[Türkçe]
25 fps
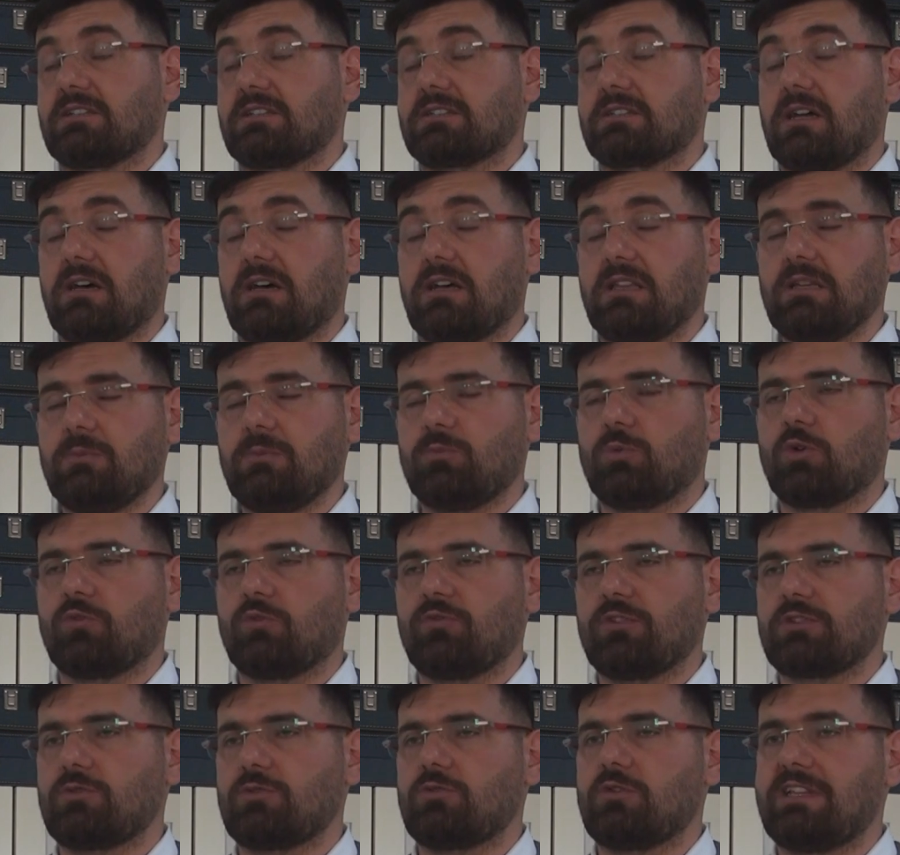sağlık
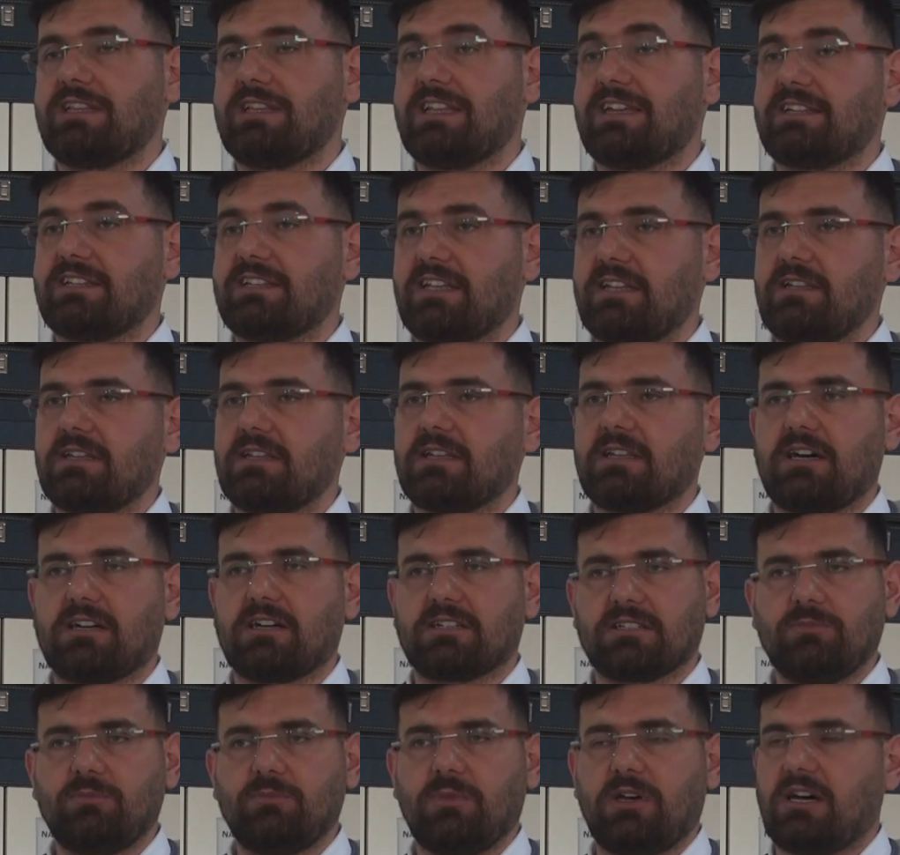profesyonellerinden
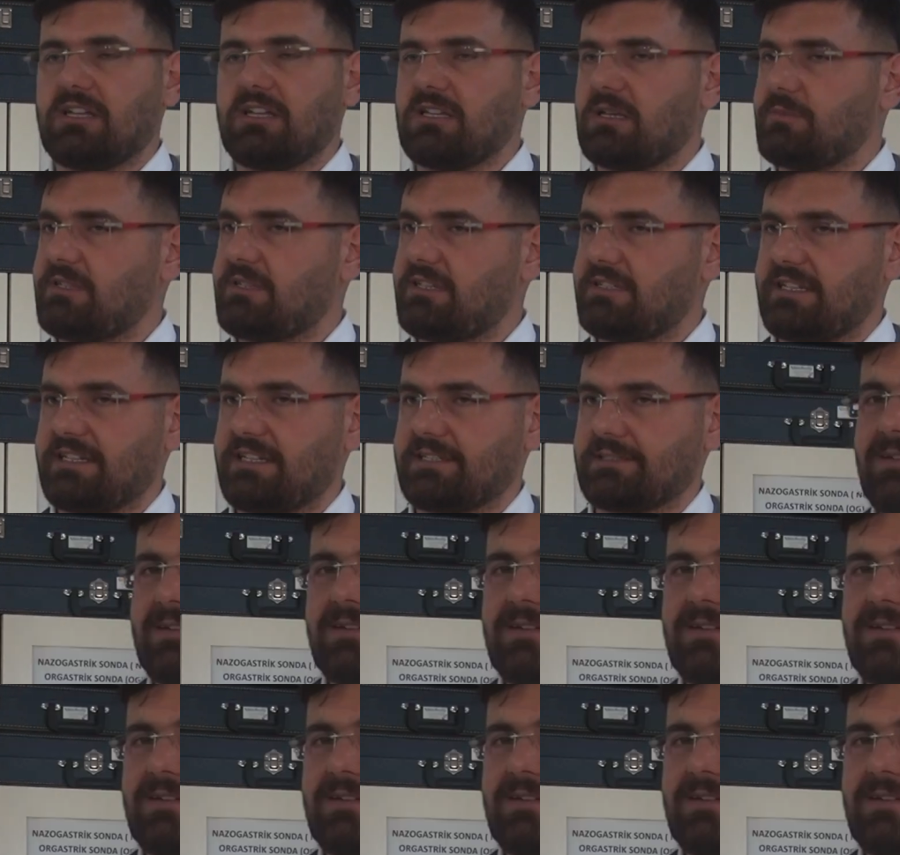yardım alabilirler.